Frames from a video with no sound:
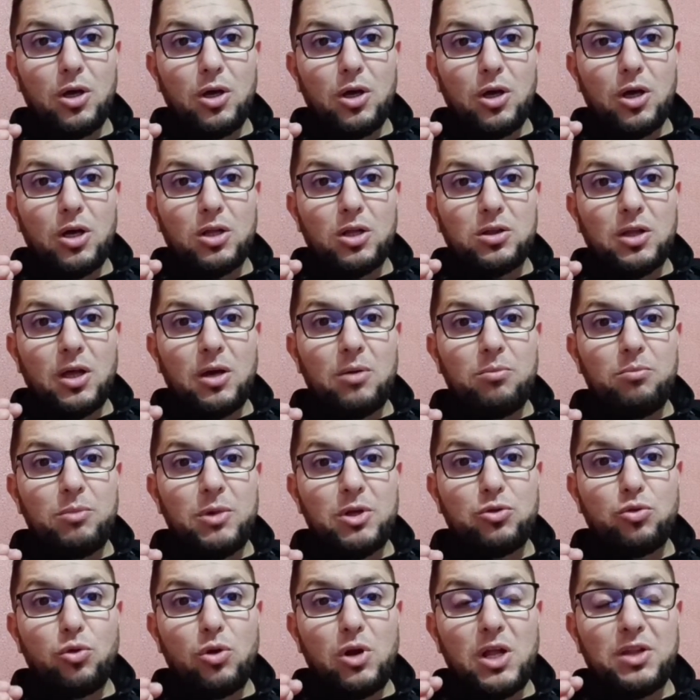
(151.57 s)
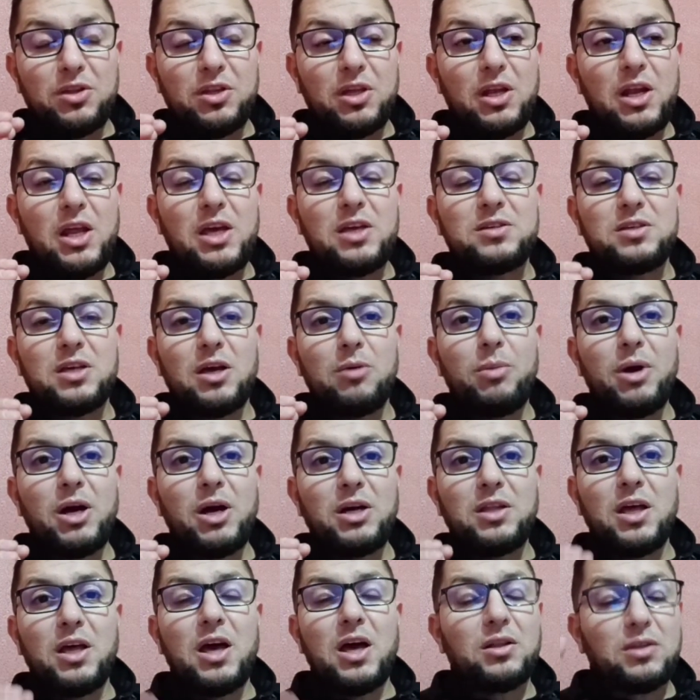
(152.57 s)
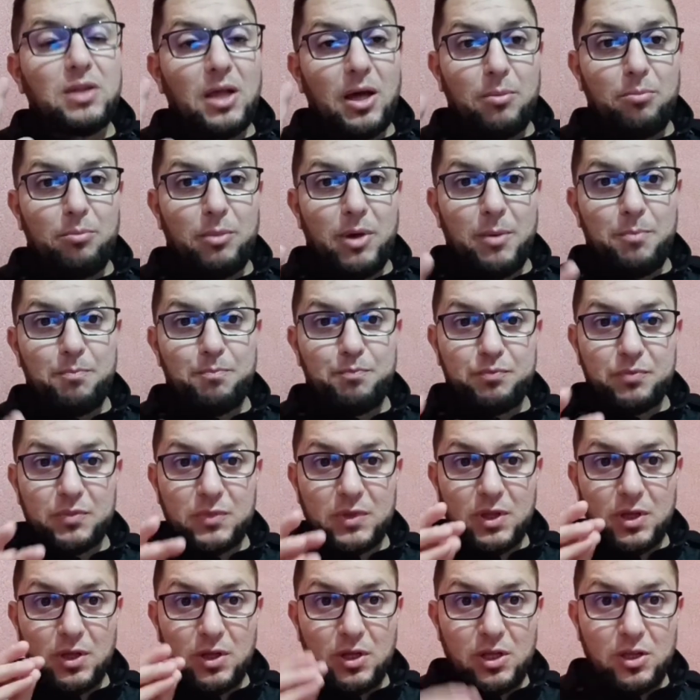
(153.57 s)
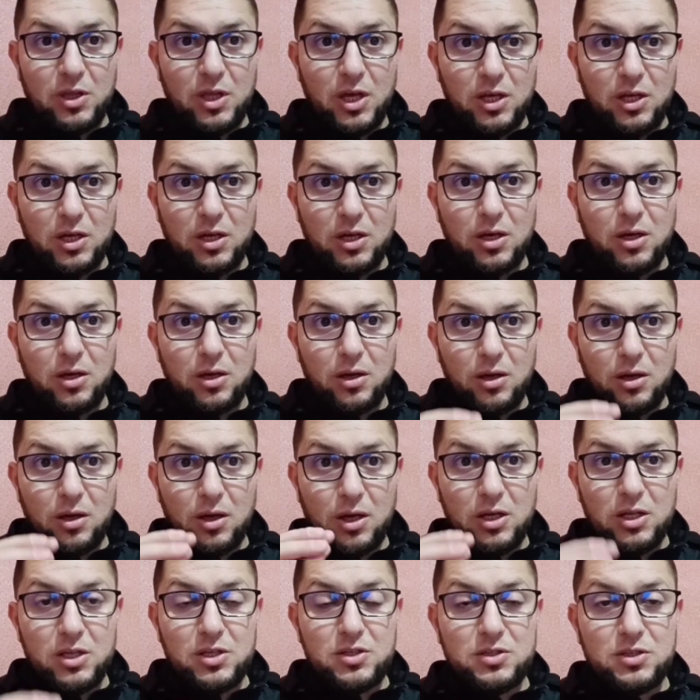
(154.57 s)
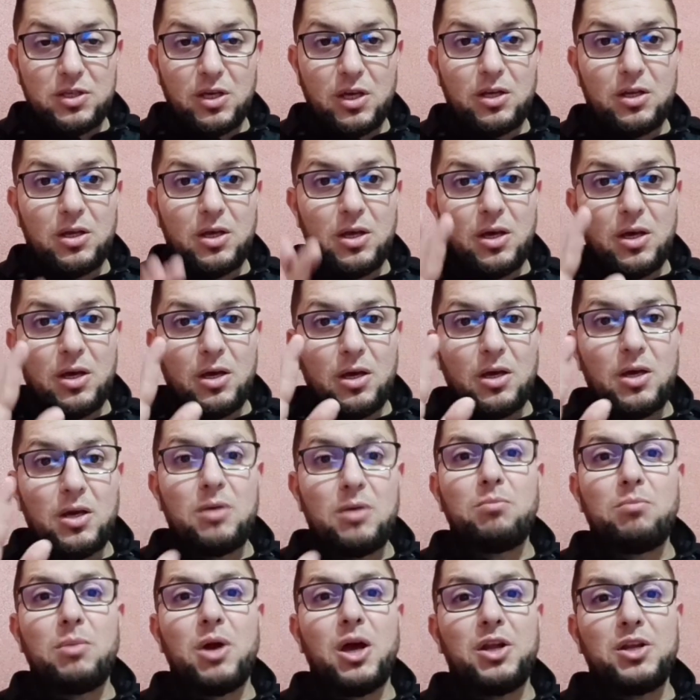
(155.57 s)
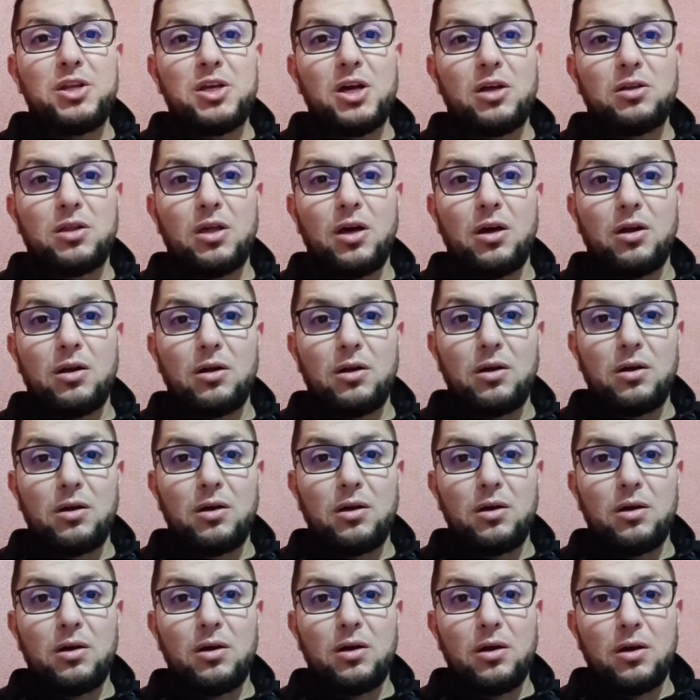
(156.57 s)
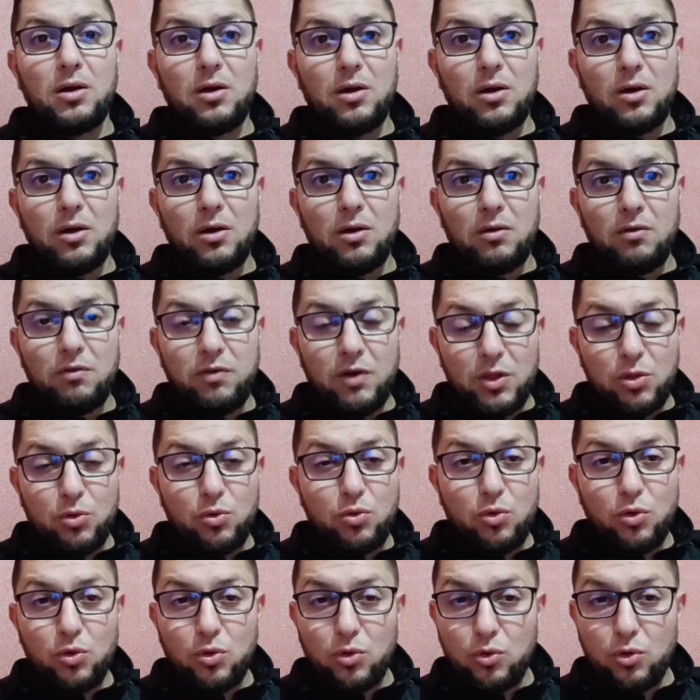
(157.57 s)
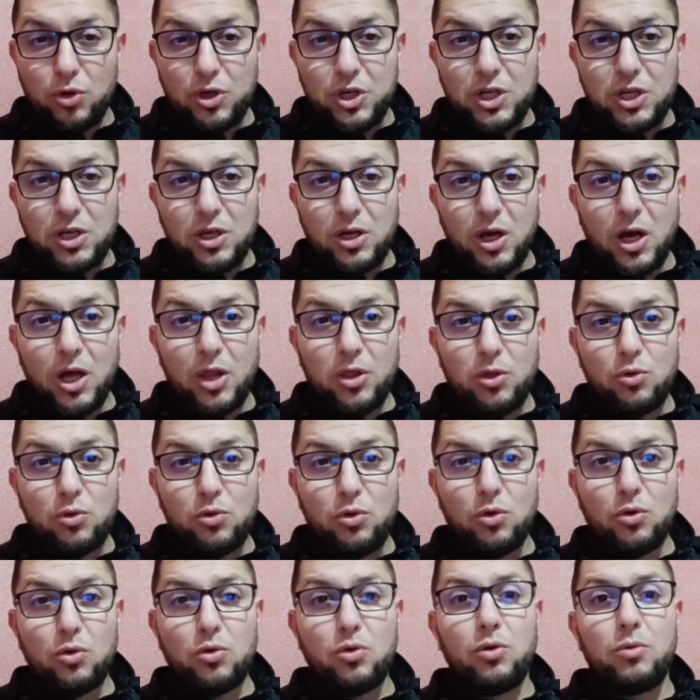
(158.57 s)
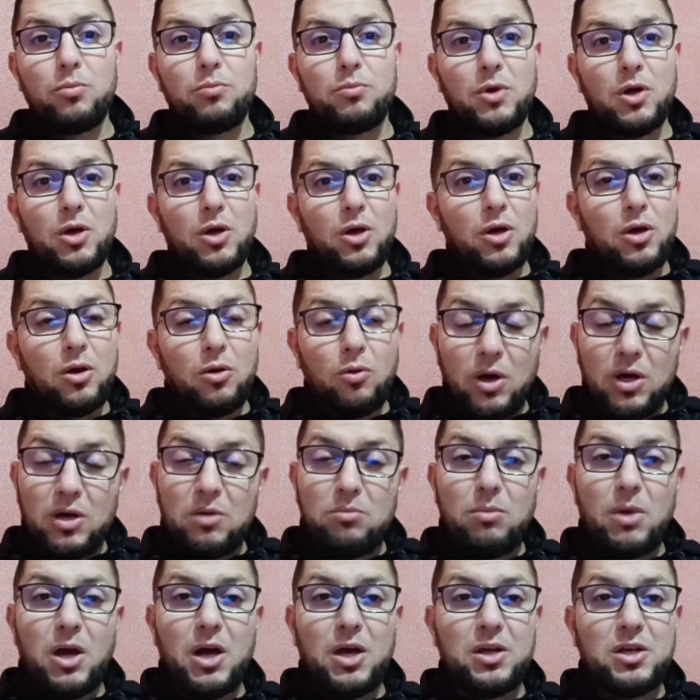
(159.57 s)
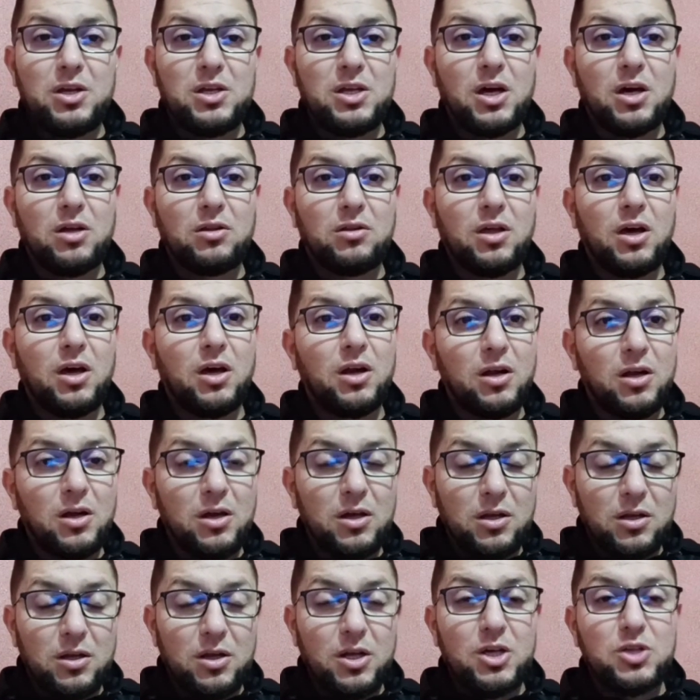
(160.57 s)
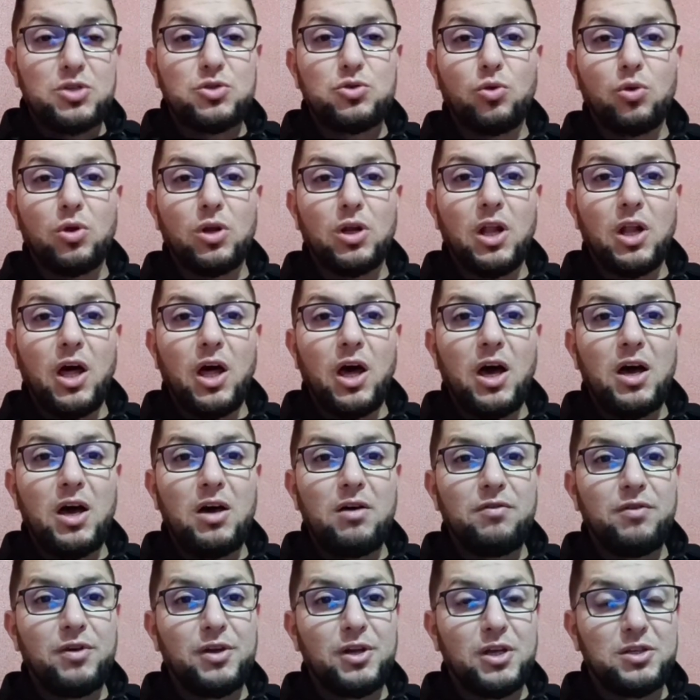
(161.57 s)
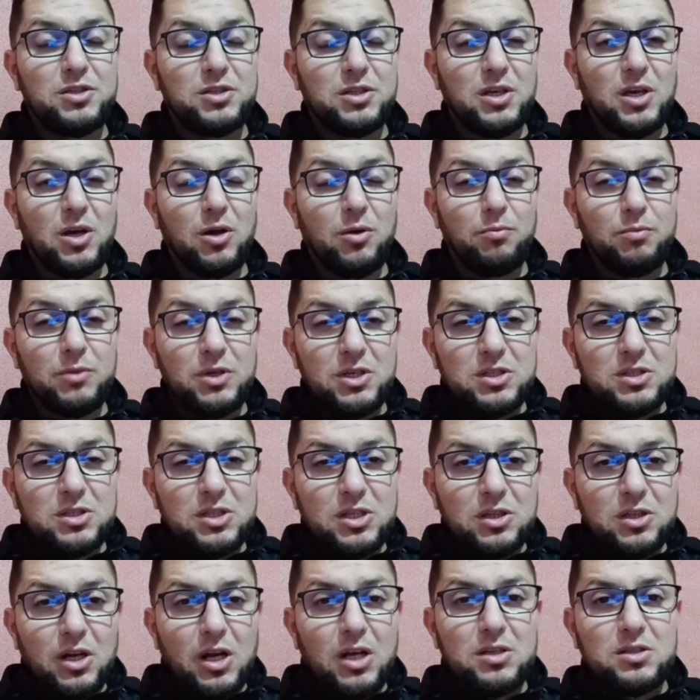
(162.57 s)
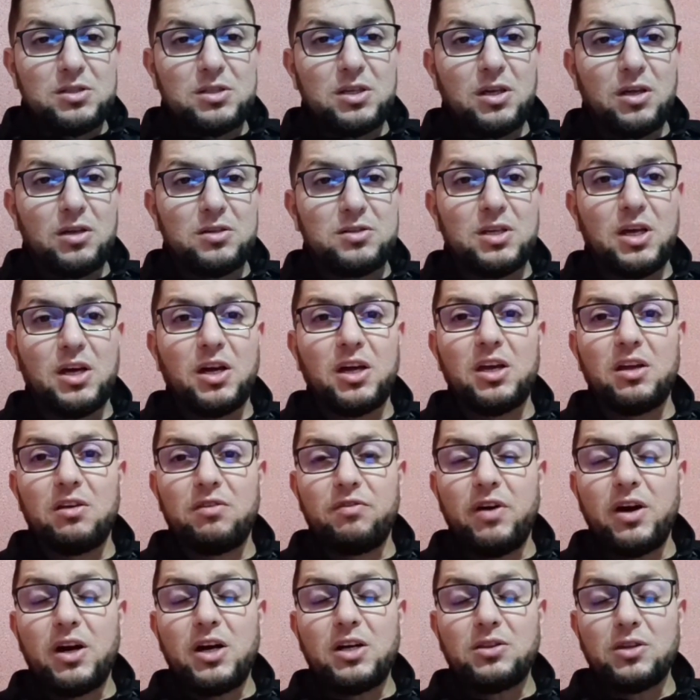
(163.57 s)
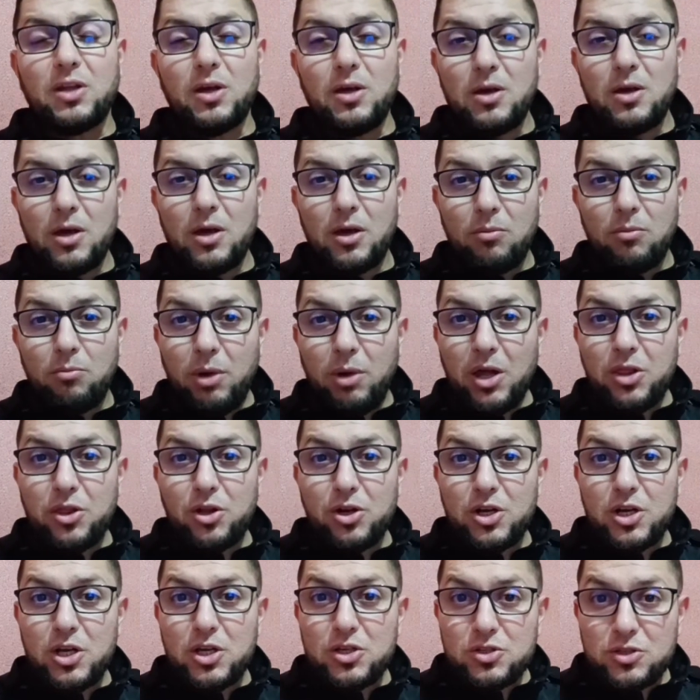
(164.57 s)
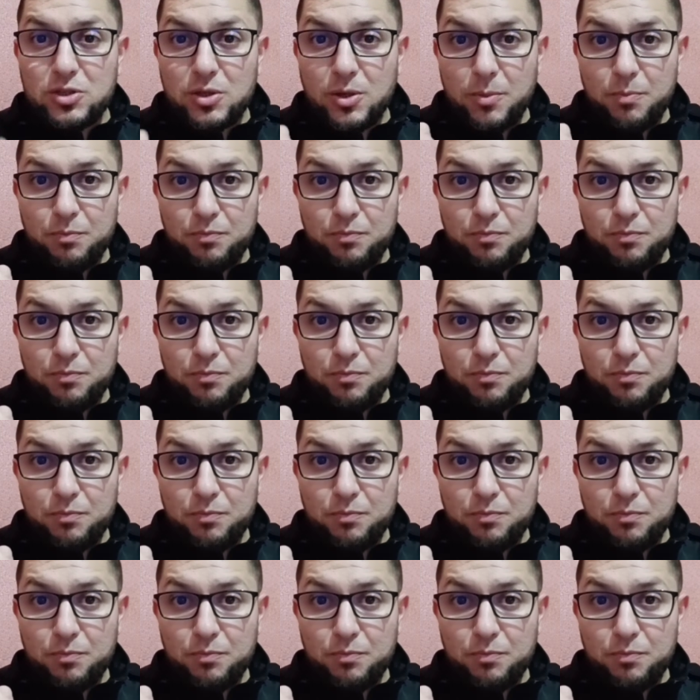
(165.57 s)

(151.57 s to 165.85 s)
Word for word: الطامة التي ليس بعدها طامة لذلك الإنسان إما أن يختار فاذكروني أذكركم وإما أن يختار نسوا الله فنسيهم استطراد صغير فقط بعض الناس